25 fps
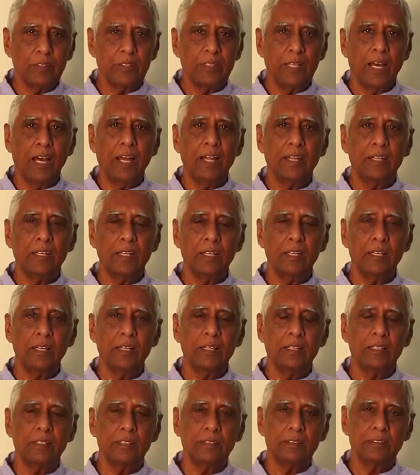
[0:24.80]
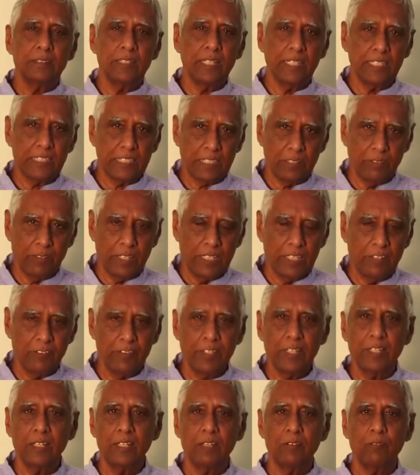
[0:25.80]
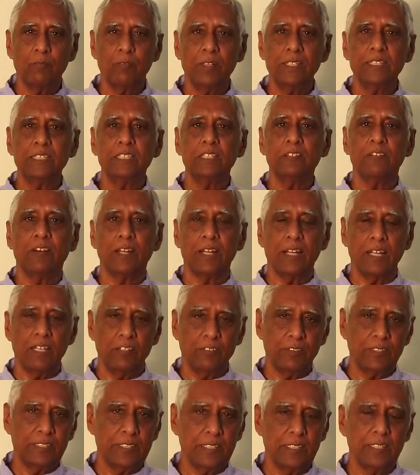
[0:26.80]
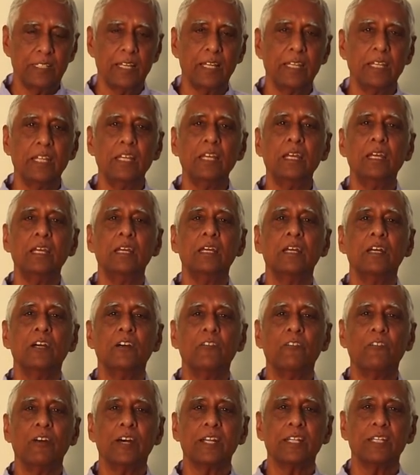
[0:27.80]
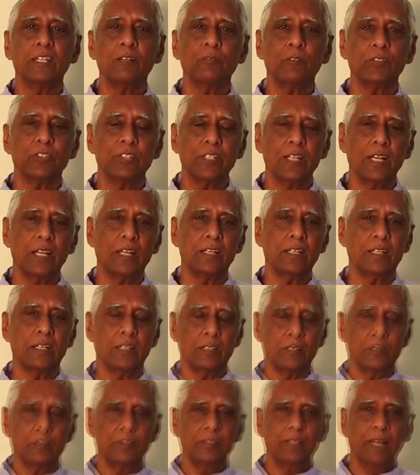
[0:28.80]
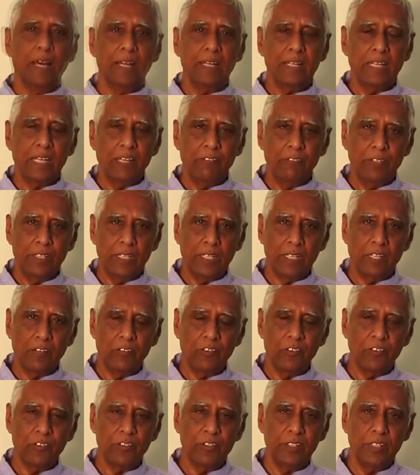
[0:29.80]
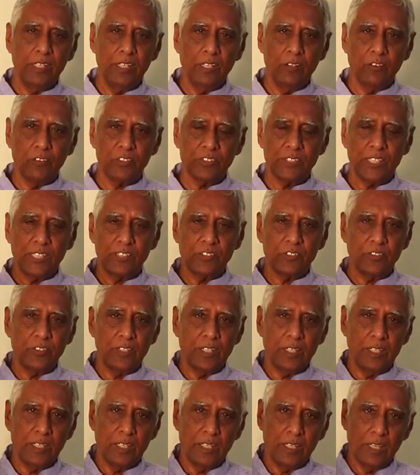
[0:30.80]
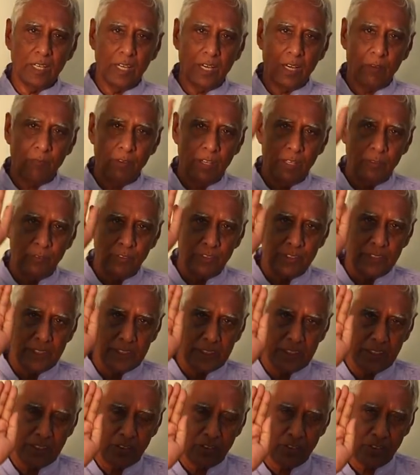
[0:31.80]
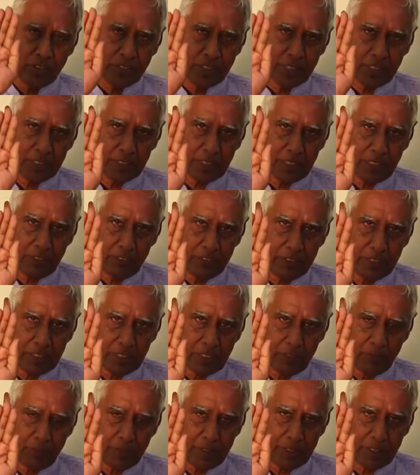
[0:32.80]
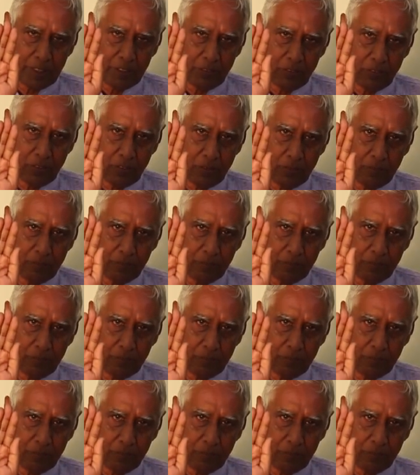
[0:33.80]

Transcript: దా అంటే శ్రేష్టమైనవి అని మంచి వరాలు ఇచ్చేదాన్ని వరద ముద్ర అంటారు దానికి ఏ విధంగా ఉంటుంది ఒకసారి చూడండి అభయ ముద్రకి కుడి చేతిని ఏ విధంగా పెట్టాము